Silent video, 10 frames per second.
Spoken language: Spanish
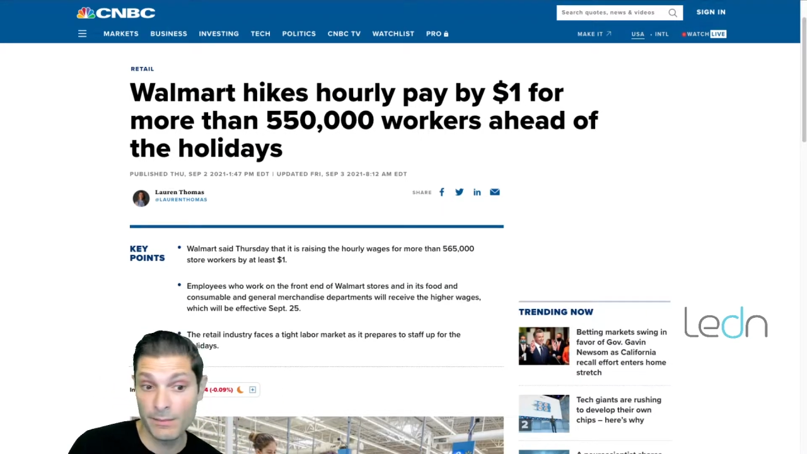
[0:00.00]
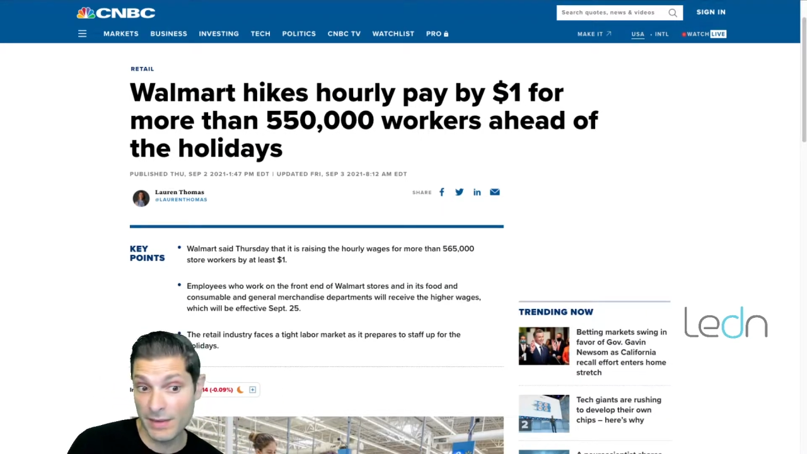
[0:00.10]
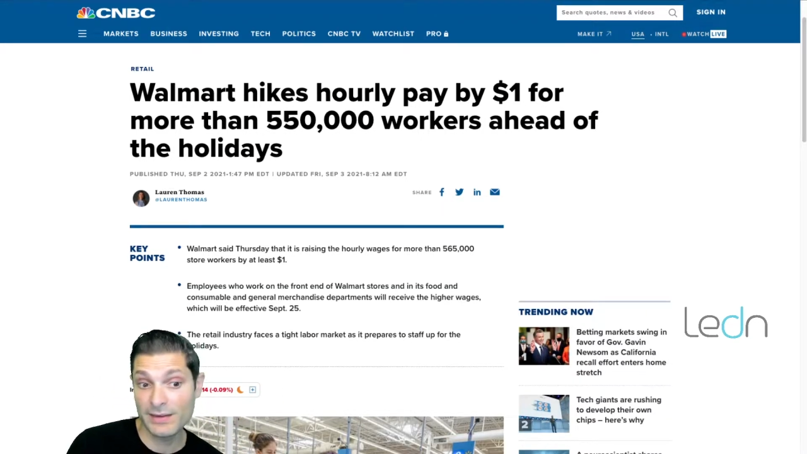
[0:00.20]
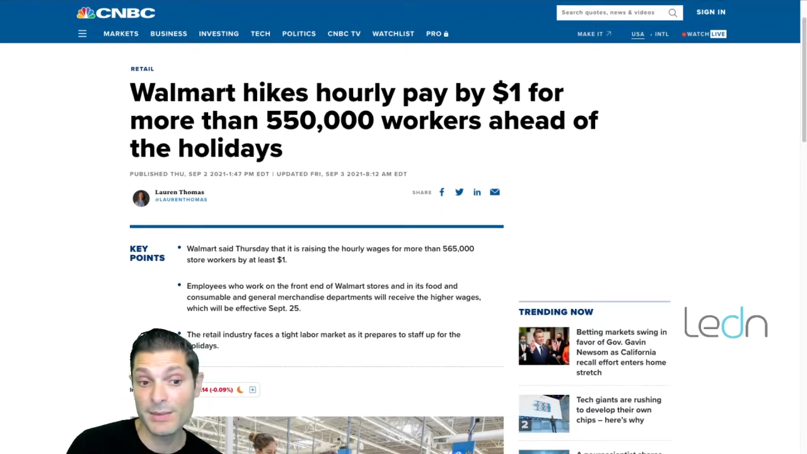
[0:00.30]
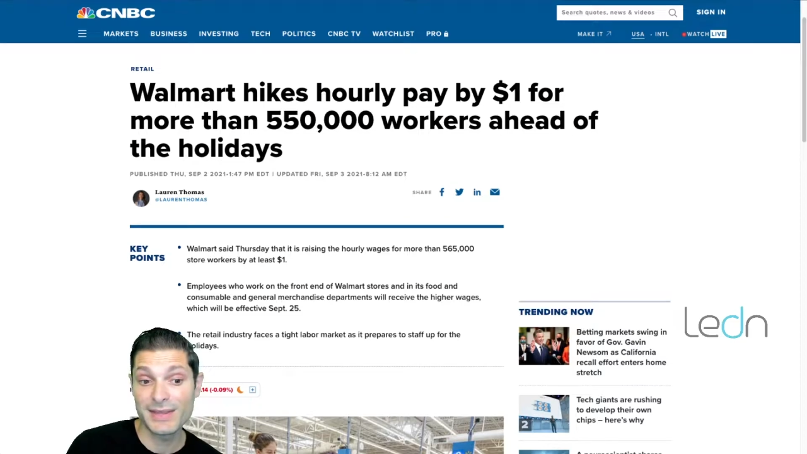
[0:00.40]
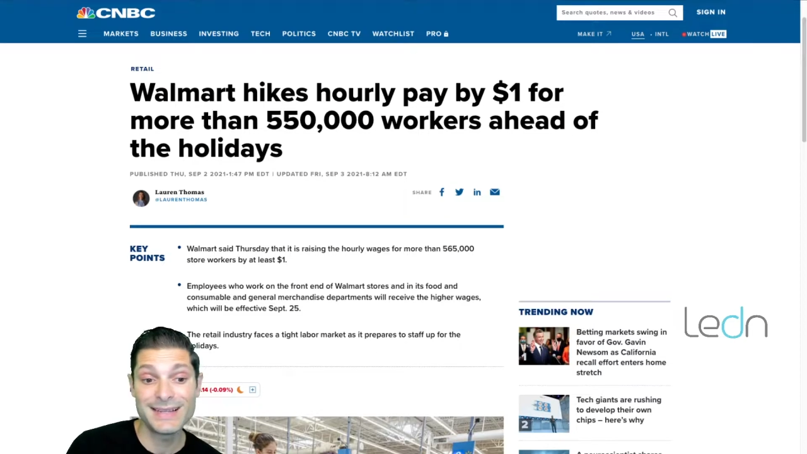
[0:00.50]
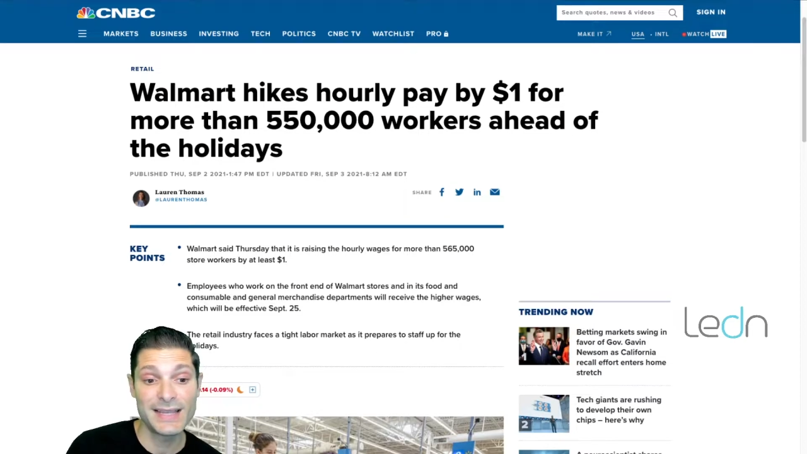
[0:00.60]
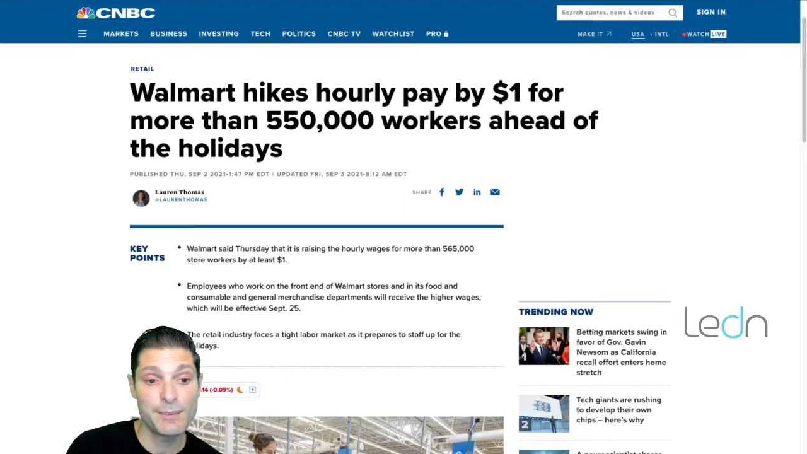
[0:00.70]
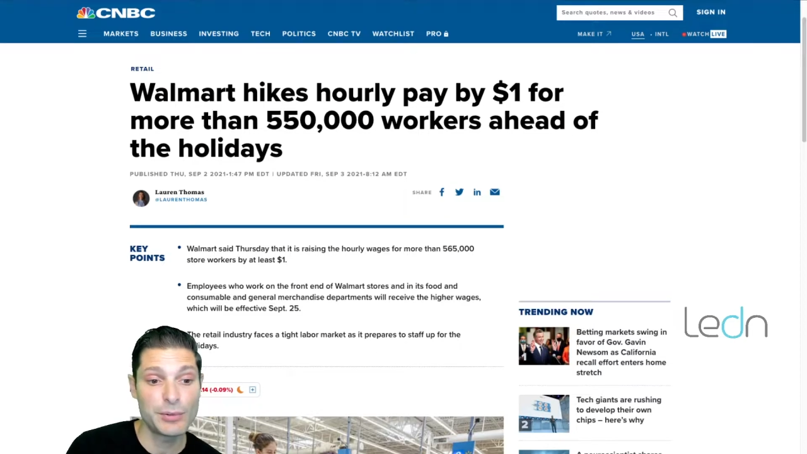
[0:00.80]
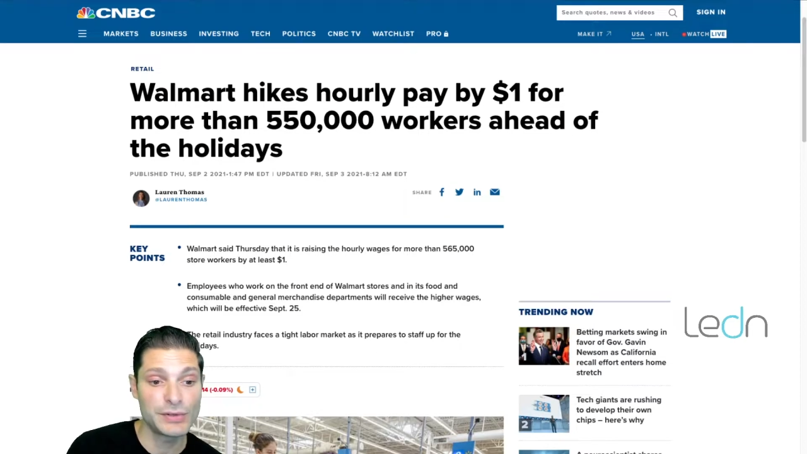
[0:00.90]
básicamente el
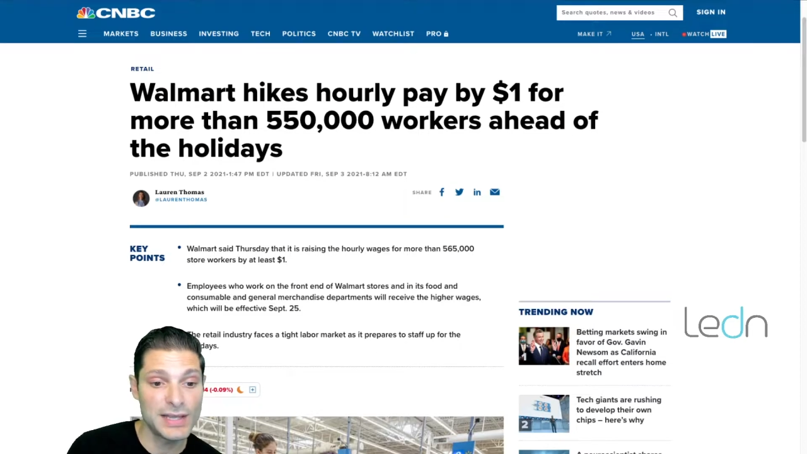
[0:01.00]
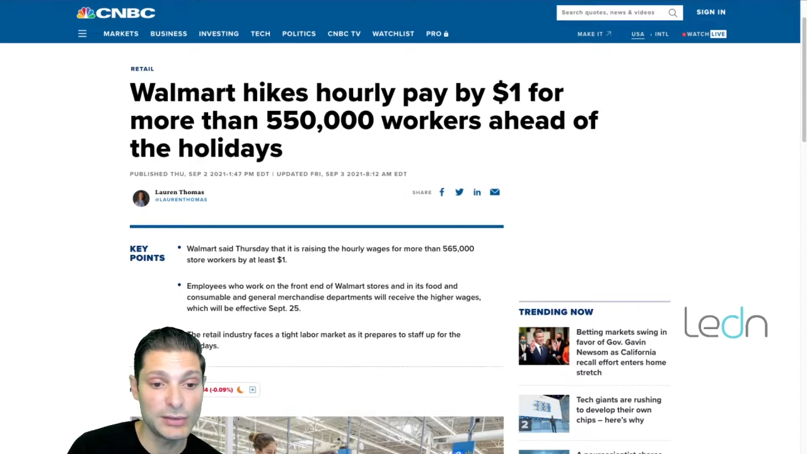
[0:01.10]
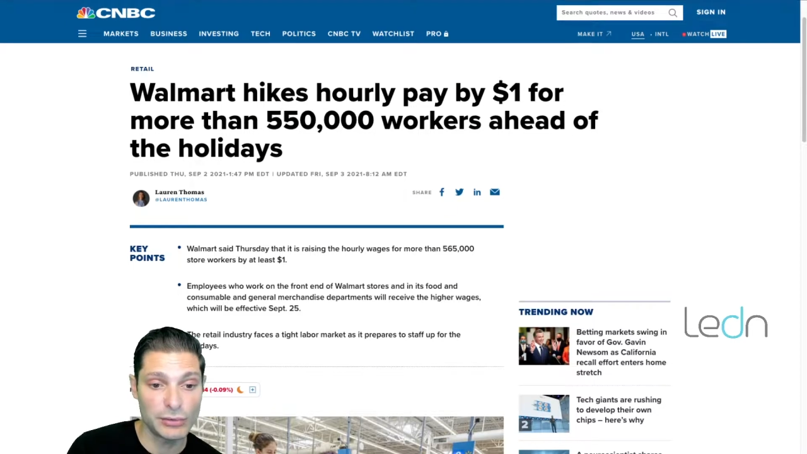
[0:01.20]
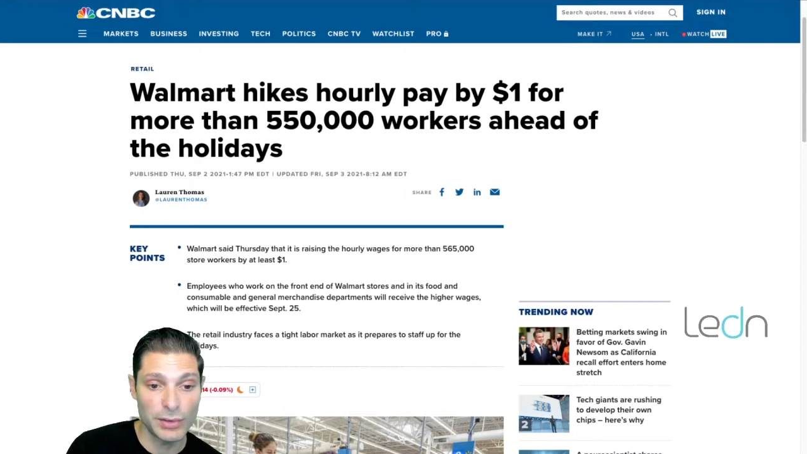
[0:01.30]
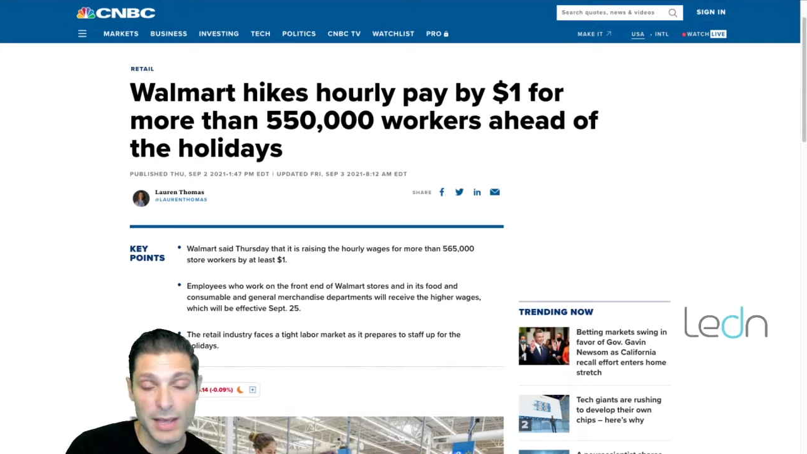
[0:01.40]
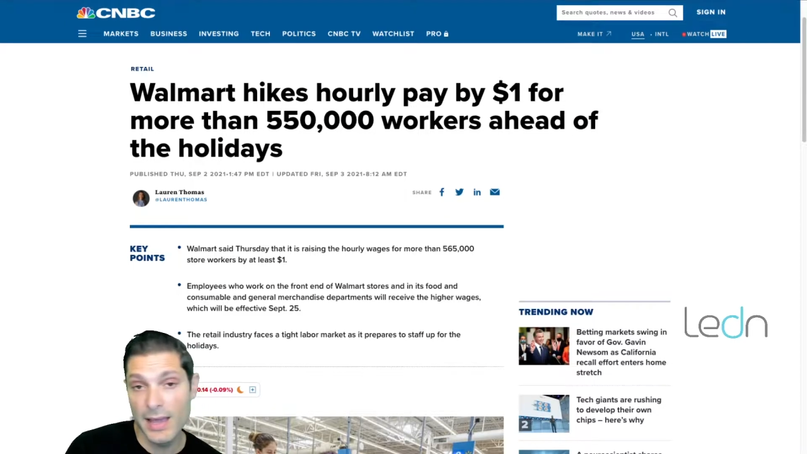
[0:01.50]
6%.